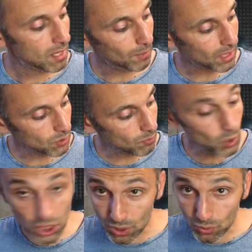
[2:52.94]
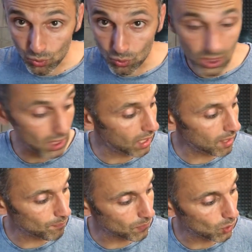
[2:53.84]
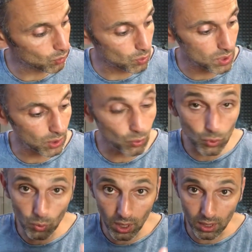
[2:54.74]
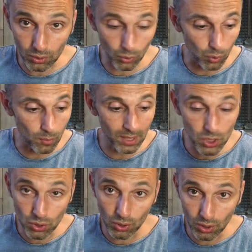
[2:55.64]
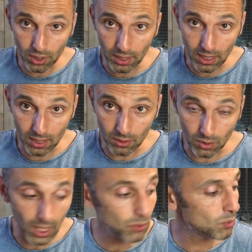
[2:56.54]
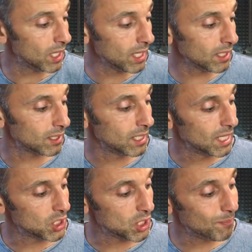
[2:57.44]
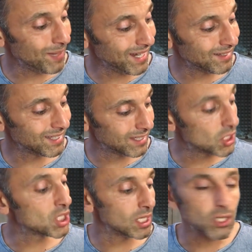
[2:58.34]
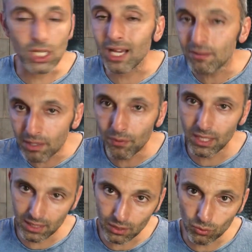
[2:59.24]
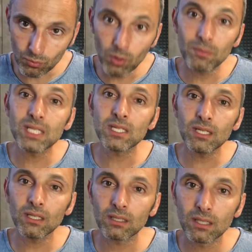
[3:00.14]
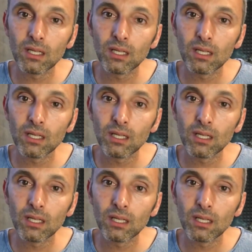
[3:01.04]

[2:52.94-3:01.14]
Par exemple, moi j'ai ce souci-là, entre ces deux doigts, entre le majeur et euh, l'annulaire, j'arrive à faire l'écartement, mais c'est